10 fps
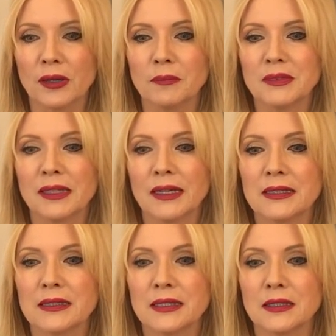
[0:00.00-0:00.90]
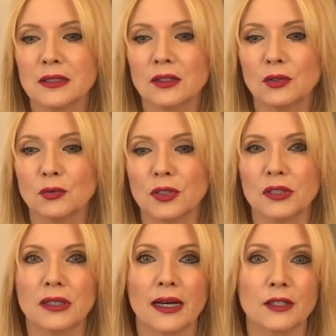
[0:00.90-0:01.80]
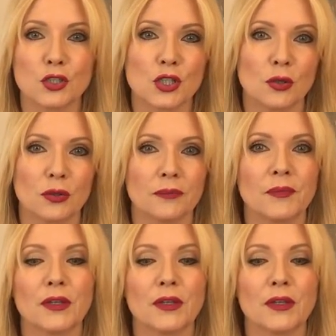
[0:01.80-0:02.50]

am 13. Juni anschauen.